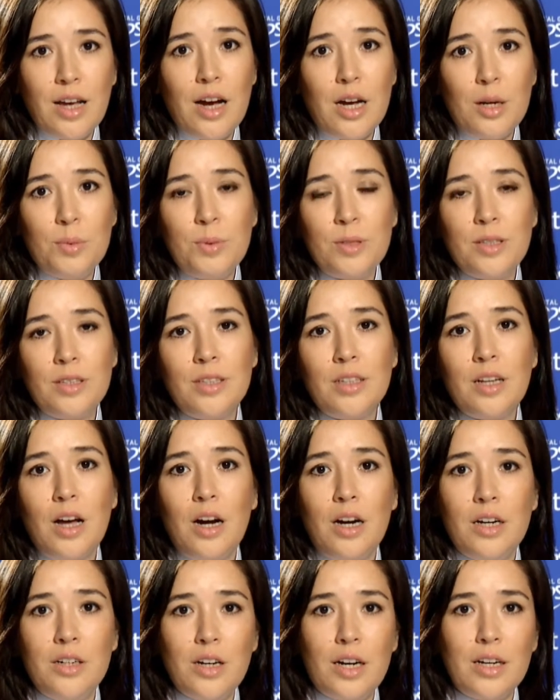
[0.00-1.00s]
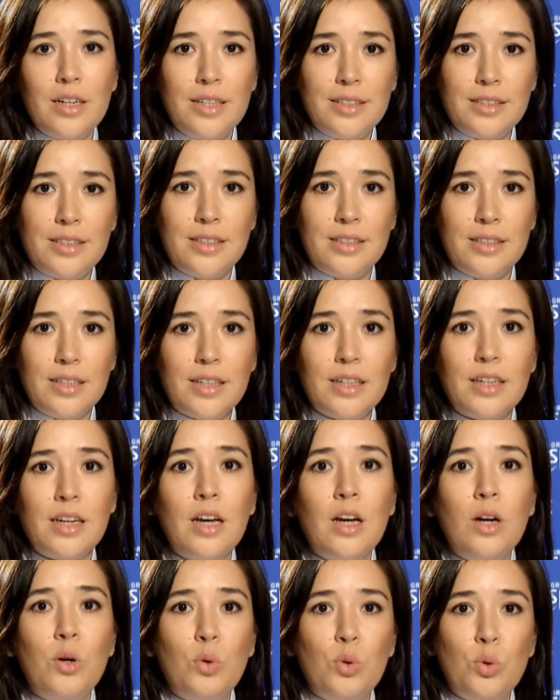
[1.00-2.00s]
her birinin ayrı ayrı estetik
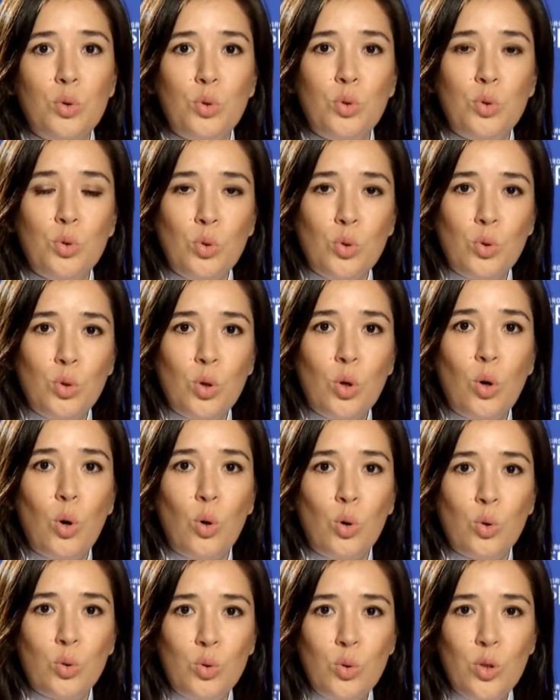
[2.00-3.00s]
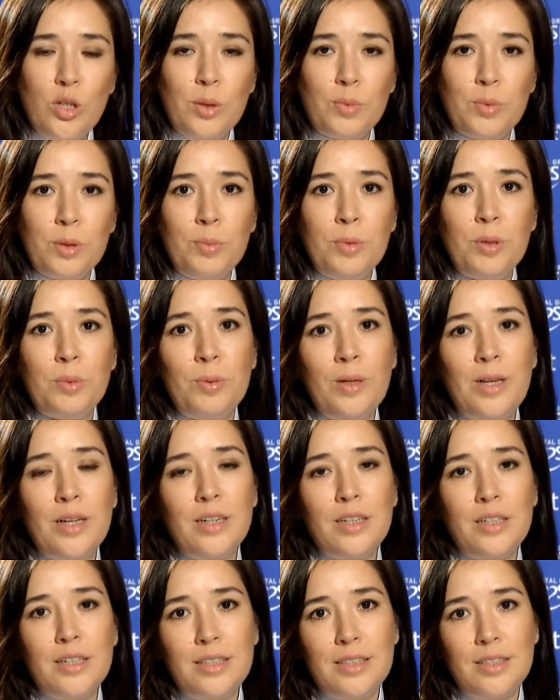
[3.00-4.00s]
uygunluğu olduğu gibi birbirleri
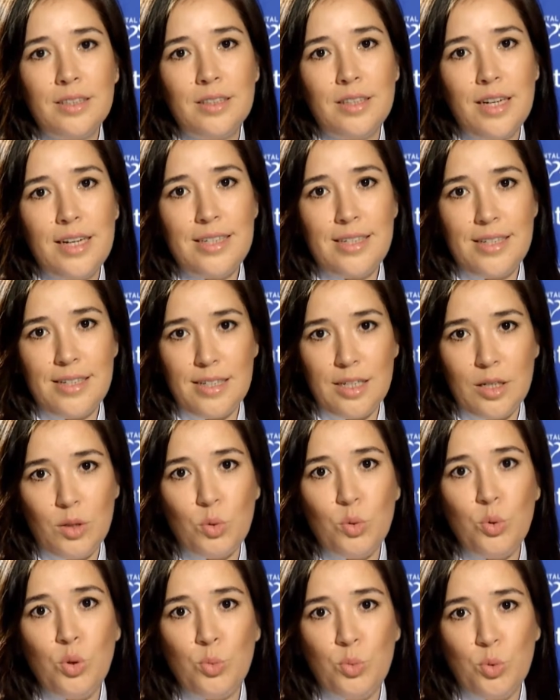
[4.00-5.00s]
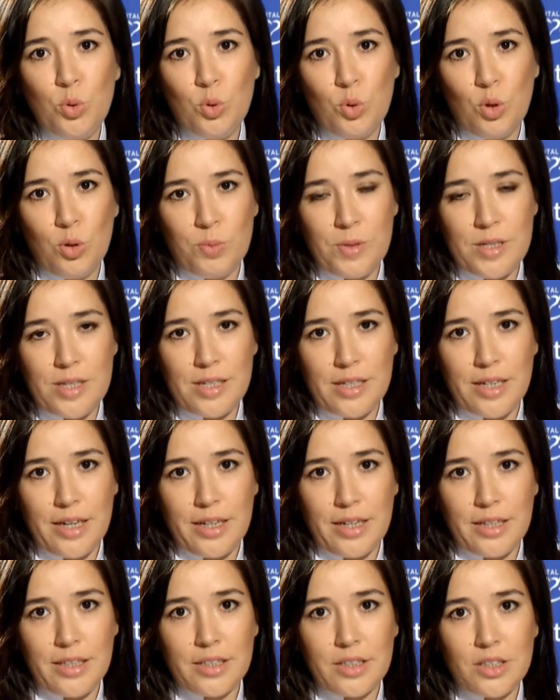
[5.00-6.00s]
arasında da estetik uyumunun olması
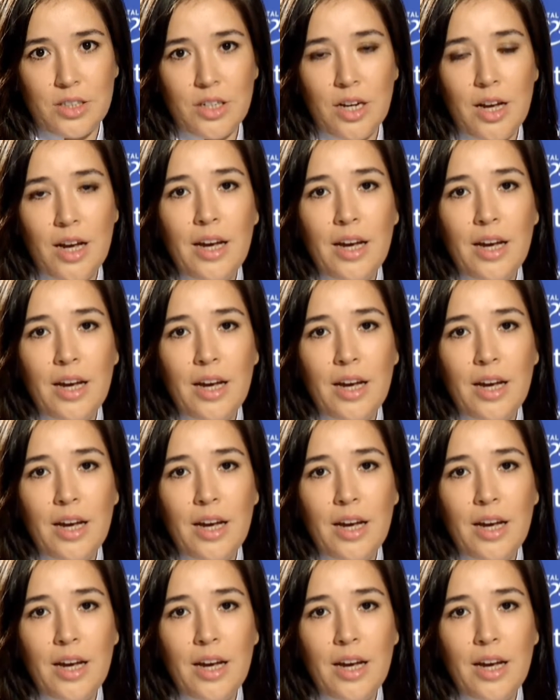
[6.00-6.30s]
gerekir.